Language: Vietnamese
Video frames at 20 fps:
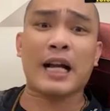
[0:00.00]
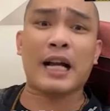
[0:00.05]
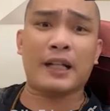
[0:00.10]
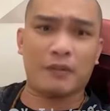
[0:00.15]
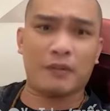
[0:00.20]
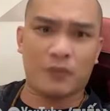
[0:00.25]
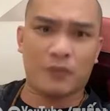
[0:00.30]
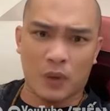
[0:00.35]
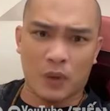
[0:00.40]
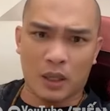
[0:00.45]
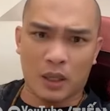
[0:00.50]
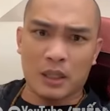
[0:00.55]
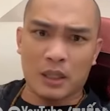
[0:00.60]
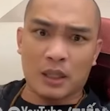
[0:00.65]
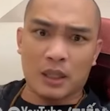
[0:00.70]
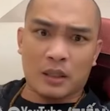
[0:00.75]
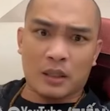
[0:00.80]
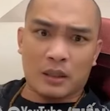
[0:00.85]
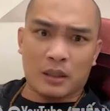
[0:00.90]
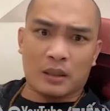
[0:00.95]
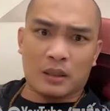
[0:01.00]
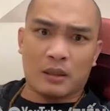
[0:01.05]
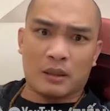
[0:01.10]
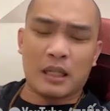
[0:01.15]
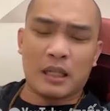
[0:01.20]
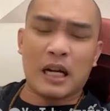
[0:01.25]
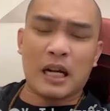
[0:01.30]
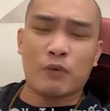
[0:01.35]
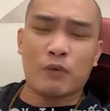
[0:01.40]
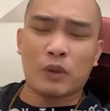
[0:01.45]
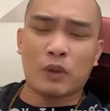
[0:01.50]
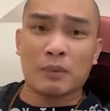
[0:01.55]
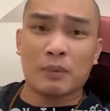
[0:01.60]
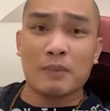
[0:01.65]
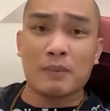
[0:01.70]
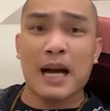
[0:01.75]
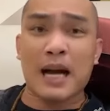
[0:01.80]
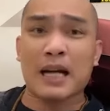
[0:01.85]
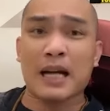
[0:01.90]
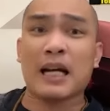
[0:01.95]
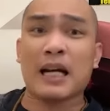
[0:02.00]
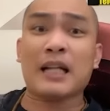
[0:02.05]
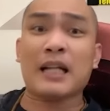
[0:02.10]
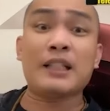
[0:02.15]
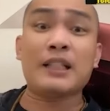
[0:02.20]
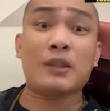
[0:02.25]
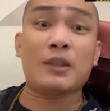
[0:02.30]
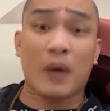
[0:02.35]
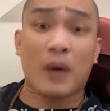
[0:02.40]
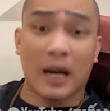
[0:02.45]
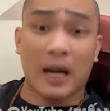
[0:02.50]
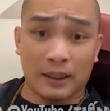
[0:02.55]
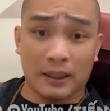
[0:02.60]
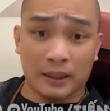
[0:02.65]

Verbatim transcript: đời vua đời vua thứ 13 là Lý Chiêu Hoàng